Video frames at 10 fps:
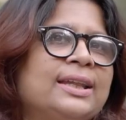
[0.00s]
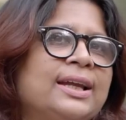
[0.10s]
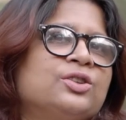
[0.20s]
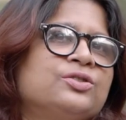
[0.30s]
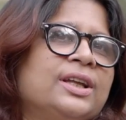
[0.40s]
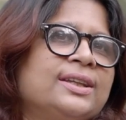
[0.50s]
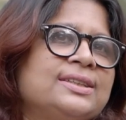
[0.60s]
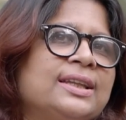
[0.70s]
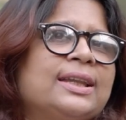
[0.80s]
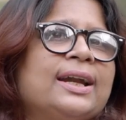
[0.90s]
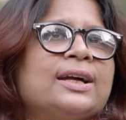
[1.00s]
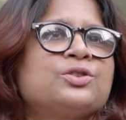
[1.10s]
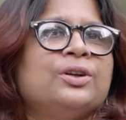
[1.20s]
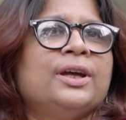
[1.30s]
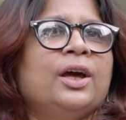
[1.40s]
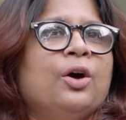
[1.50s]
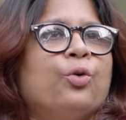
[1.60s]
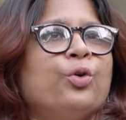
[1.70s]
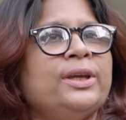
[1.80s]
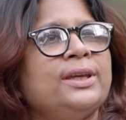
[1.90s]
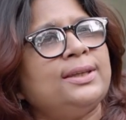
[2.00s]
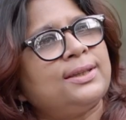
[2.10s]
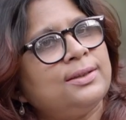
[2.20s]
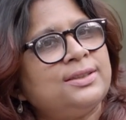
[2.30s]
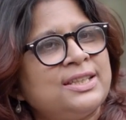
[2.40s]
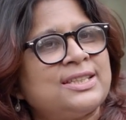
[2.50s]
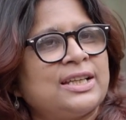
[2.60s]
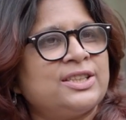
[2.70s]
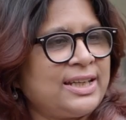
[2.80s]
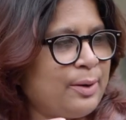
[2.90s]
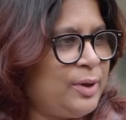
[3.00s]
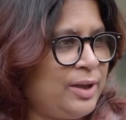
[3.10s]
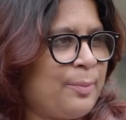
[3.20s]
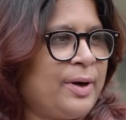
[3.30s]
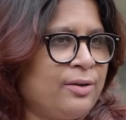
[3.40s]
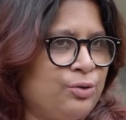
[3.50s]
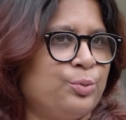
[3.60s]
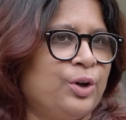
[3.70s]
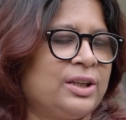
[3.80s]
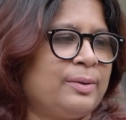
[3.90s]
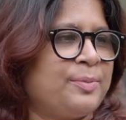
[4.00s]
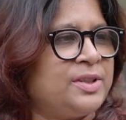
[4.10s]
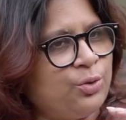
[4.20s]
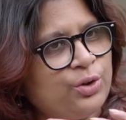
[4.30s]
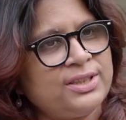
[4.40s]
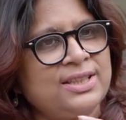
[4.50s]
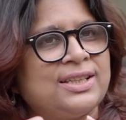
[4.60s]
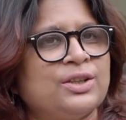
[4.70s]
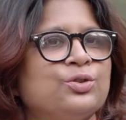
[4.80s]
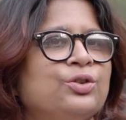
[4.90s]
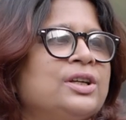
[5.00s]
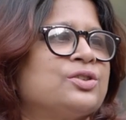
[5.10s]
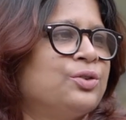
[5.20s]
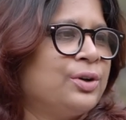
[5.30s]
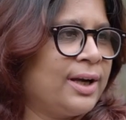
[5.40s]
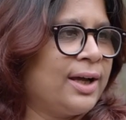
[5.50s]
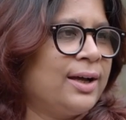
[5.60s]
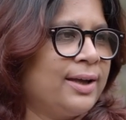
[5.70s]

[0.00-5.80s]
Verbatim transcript: তারা যখন জানতে চান তারা আসলে ওই জিনিসটা যেটা আমি আমার দুর্বলতা ভাবছি ওই জিনিসটার জন্যই আসলে ওনারা